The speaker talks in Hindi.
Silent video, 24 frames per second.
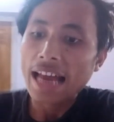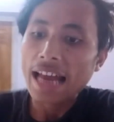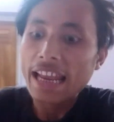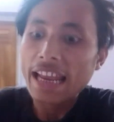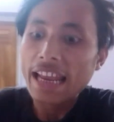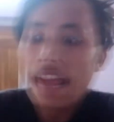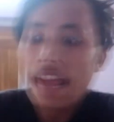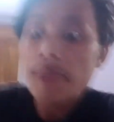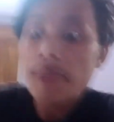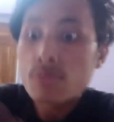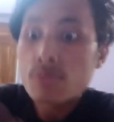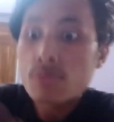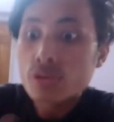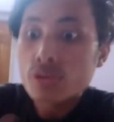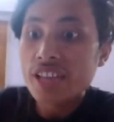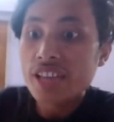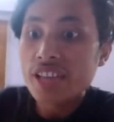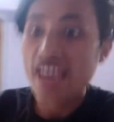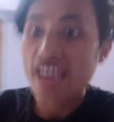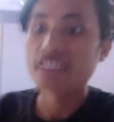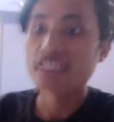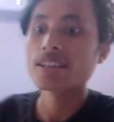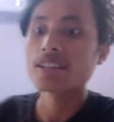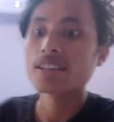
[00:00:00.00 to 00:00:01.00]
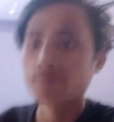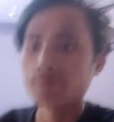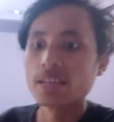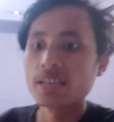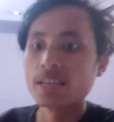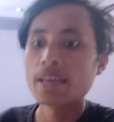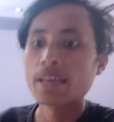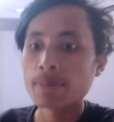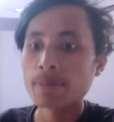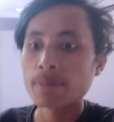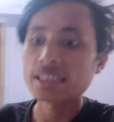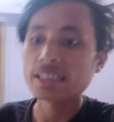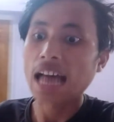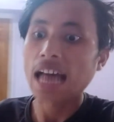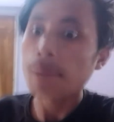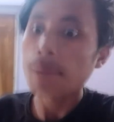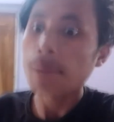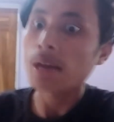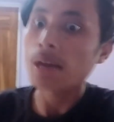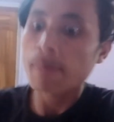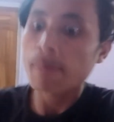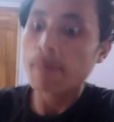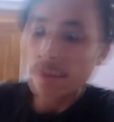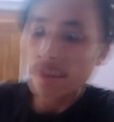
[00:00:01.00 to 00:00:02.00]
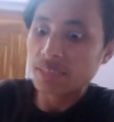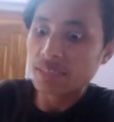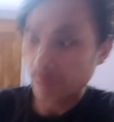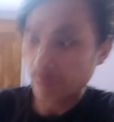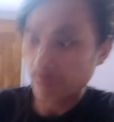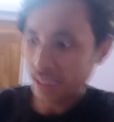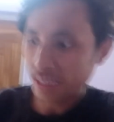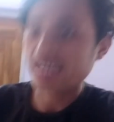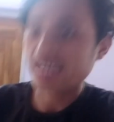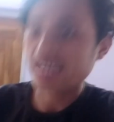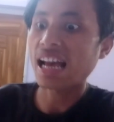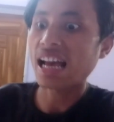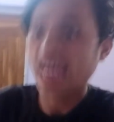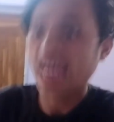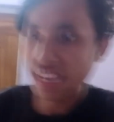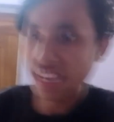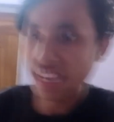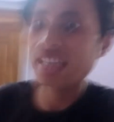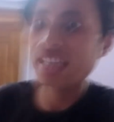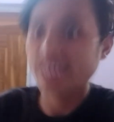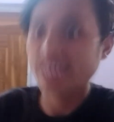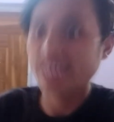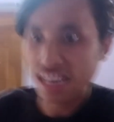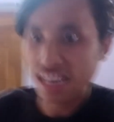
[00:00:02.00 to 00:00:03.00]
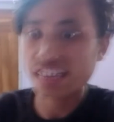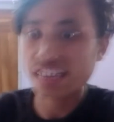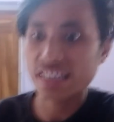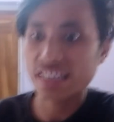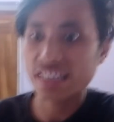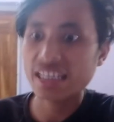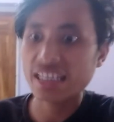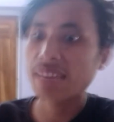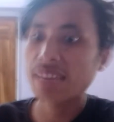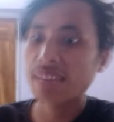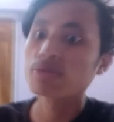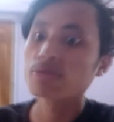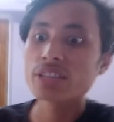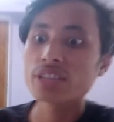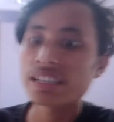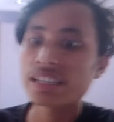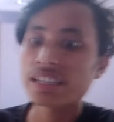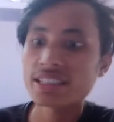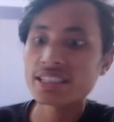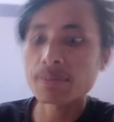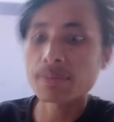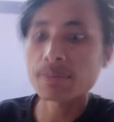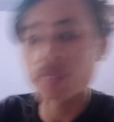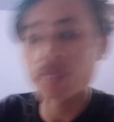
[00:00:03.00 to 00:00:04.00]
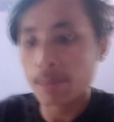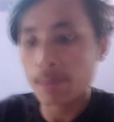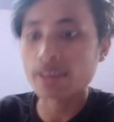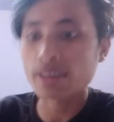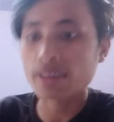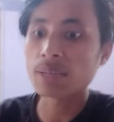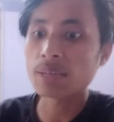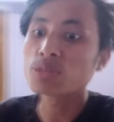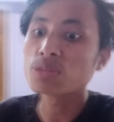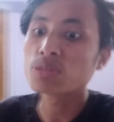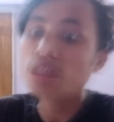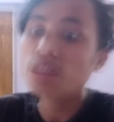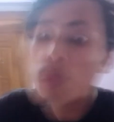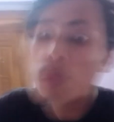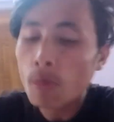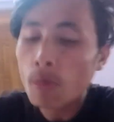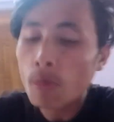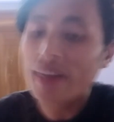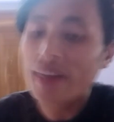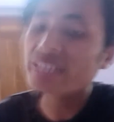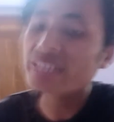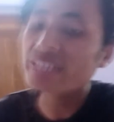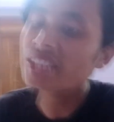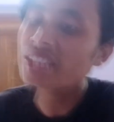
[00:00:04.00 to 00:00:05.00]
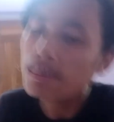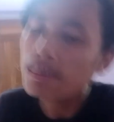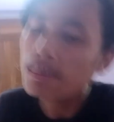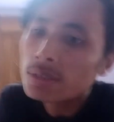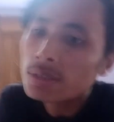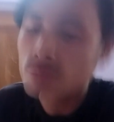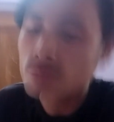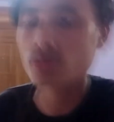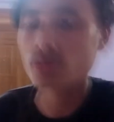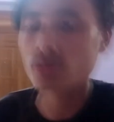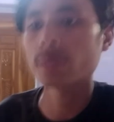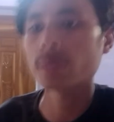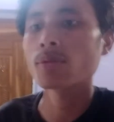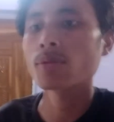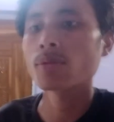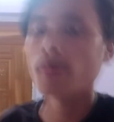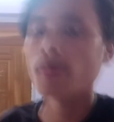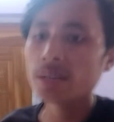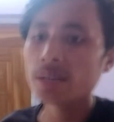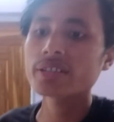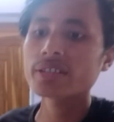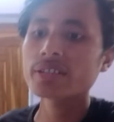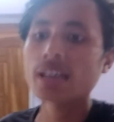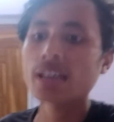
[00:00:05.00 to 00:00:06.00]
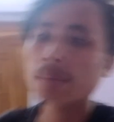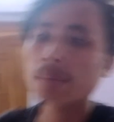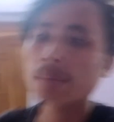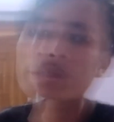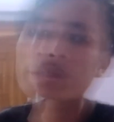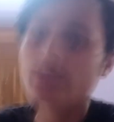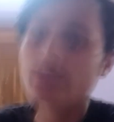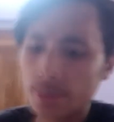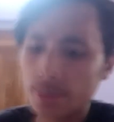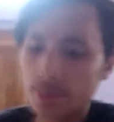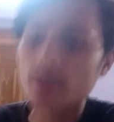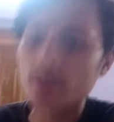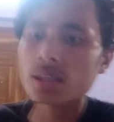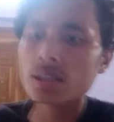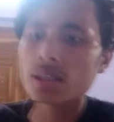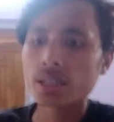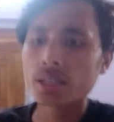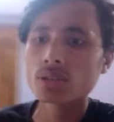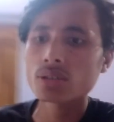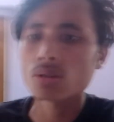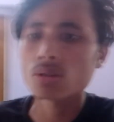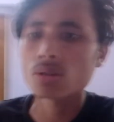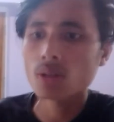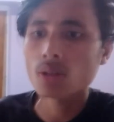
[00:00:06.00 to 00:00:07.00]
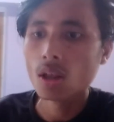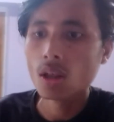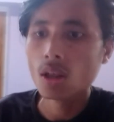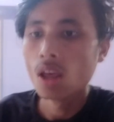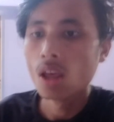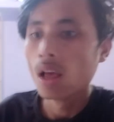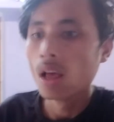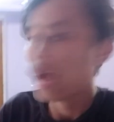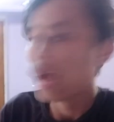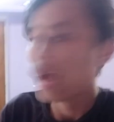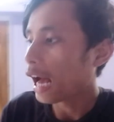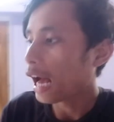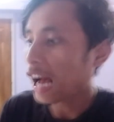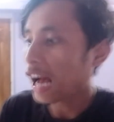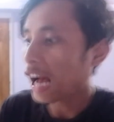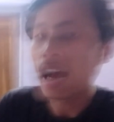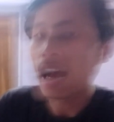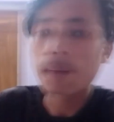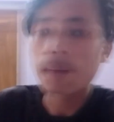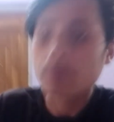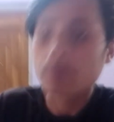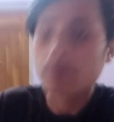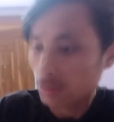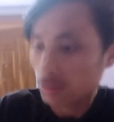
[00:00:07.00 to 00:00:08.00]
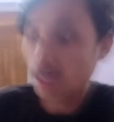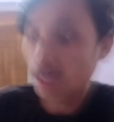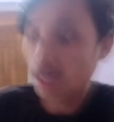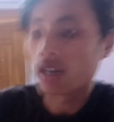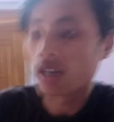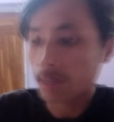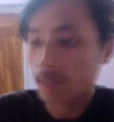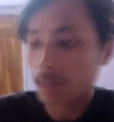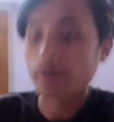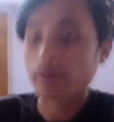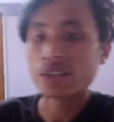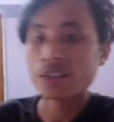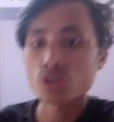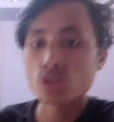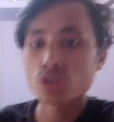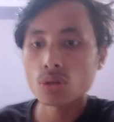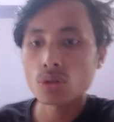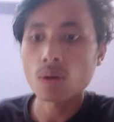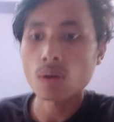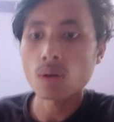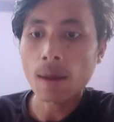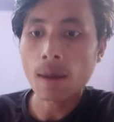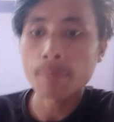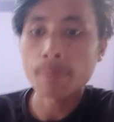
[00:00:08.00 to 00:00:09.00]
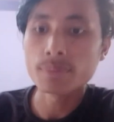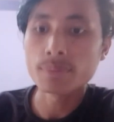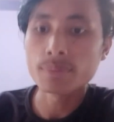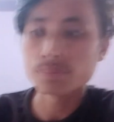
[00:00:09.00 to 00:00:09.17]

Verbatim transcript: अरे मुझे ये सब नहीं पता आपका पास पैसा है या नहीं है मुझे ये सब नहीं पता मुझे मोबाइल चाहिए बस मुझे मोबाइल चाहिए आप जैसे भी करके दो आप घर बेचो आप